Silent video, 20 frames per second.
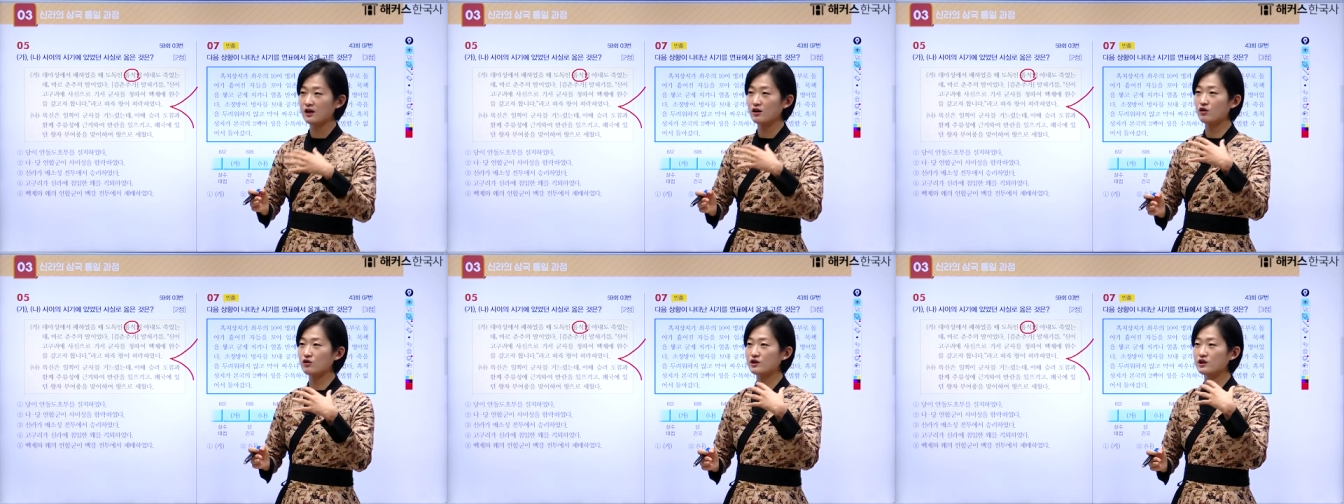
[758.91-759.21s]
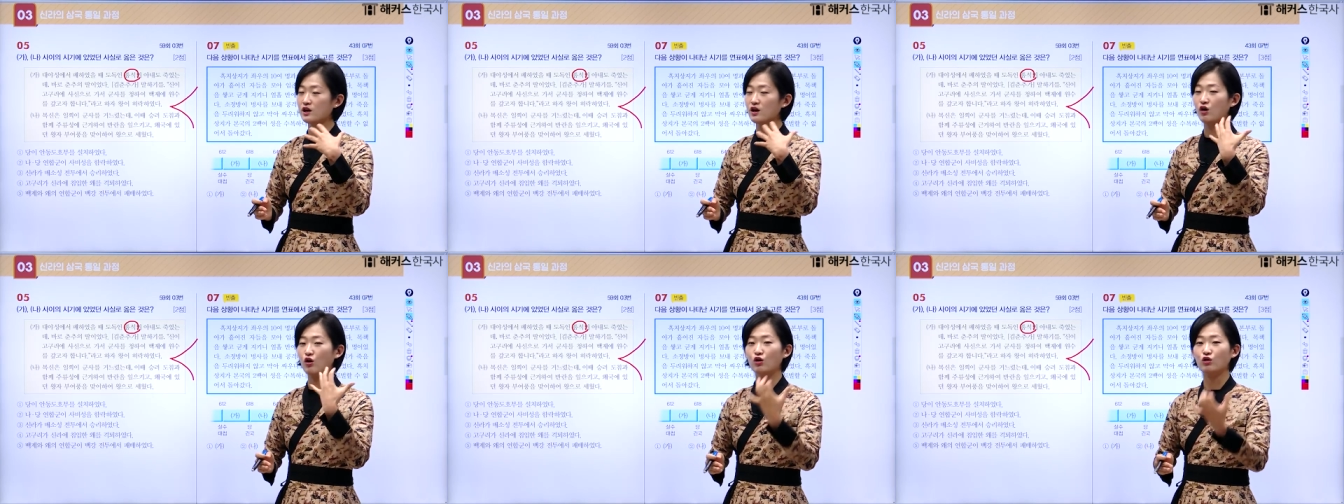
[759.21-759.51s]

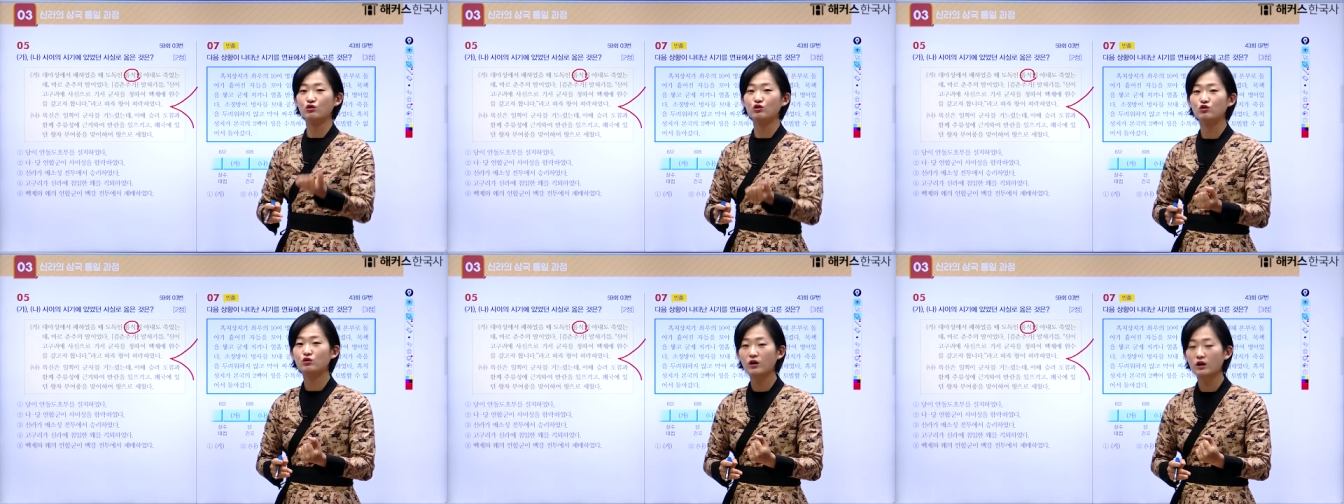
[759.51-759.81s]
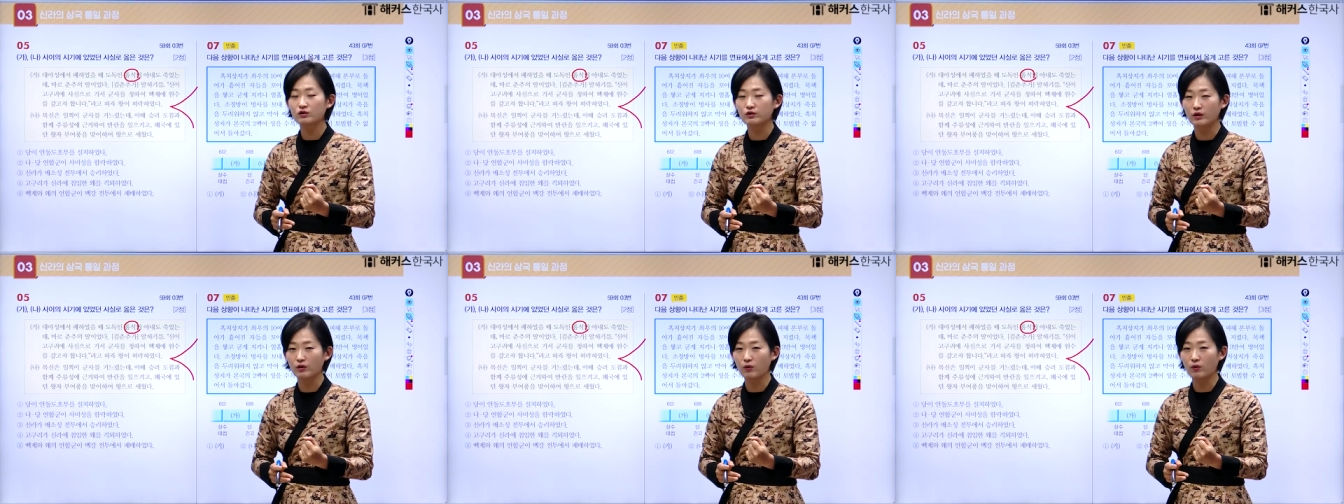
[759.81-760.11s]
거기에
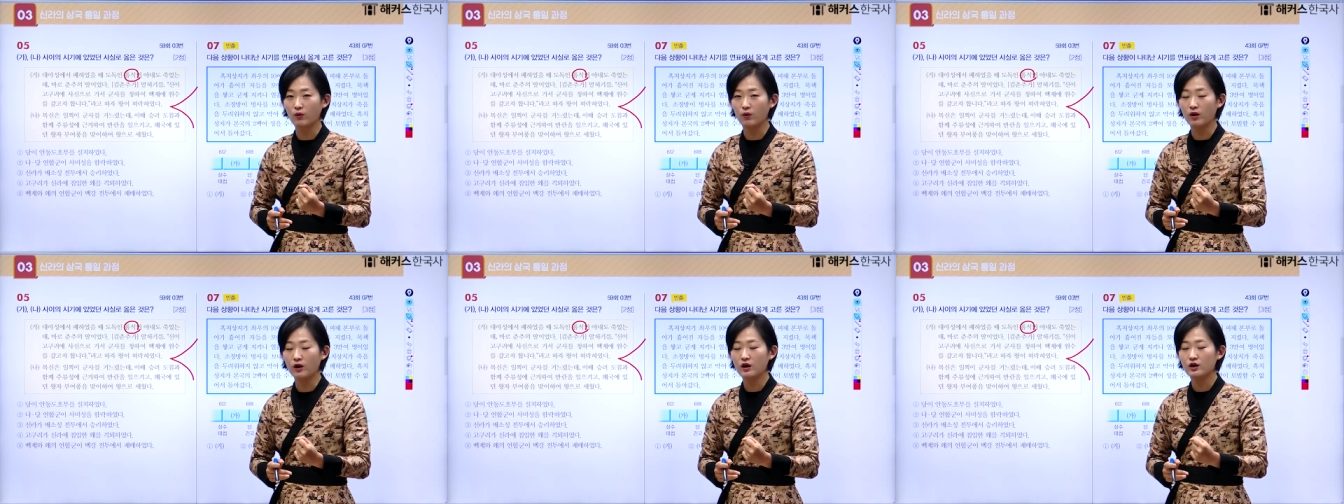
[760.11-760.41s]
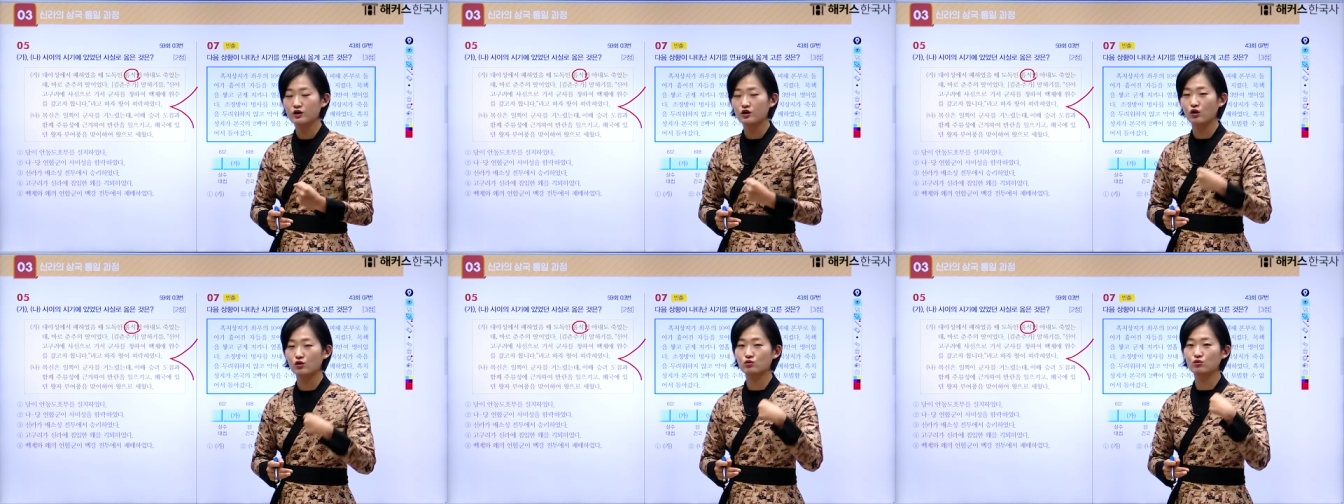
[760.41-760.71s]
억류가 되고
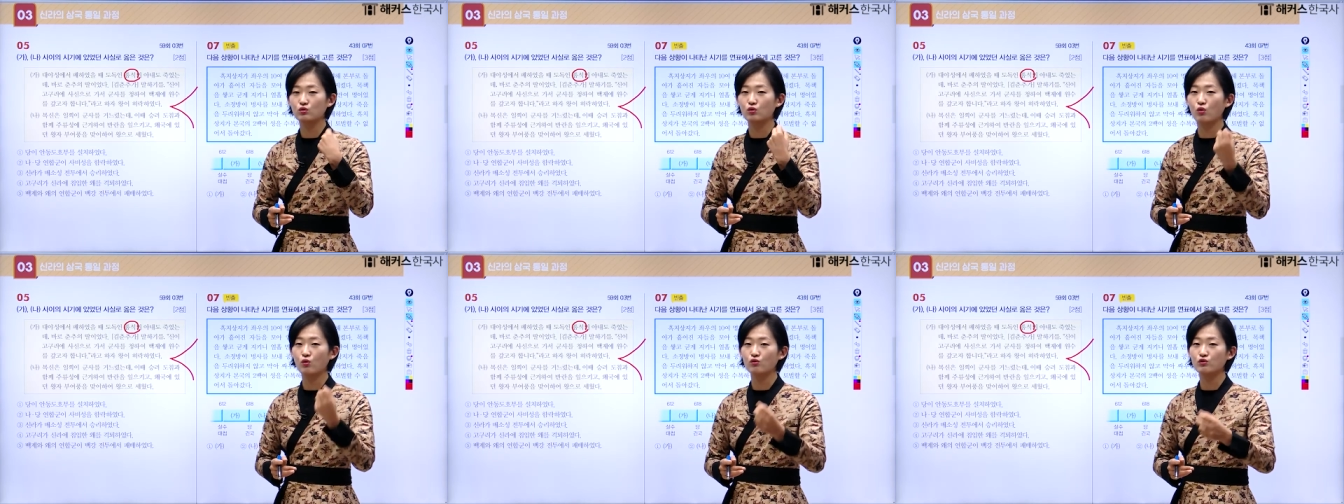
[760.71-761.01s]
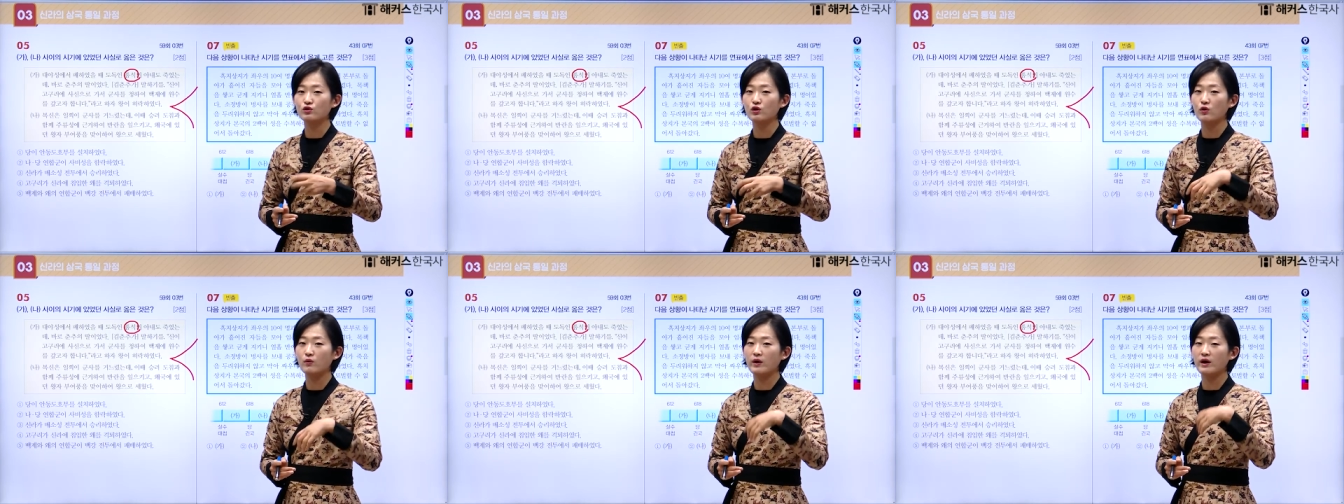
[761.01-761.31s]
결국
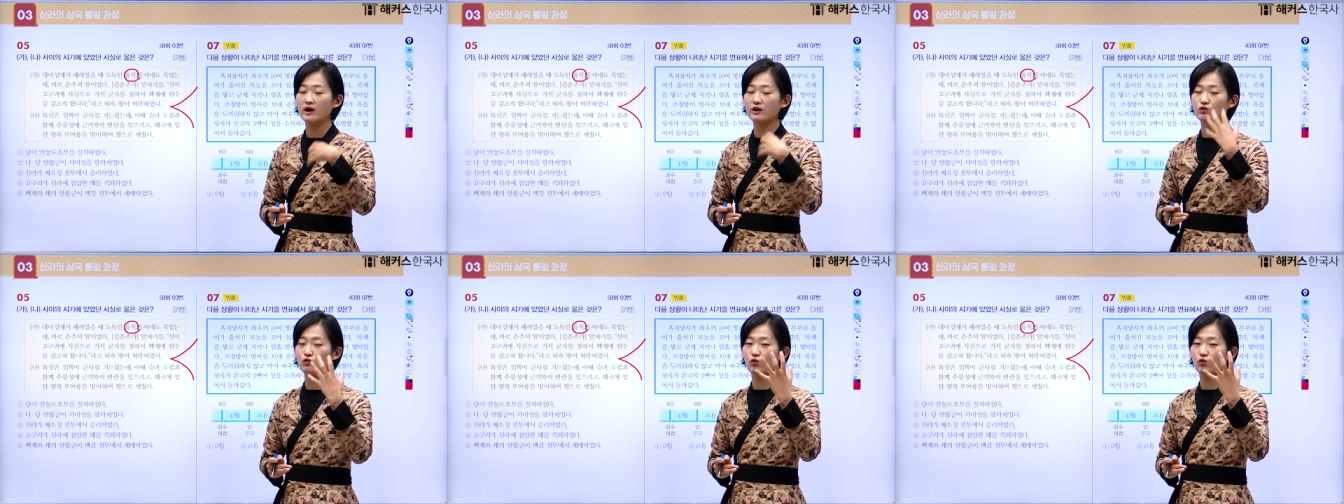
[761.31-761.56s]
고구려와의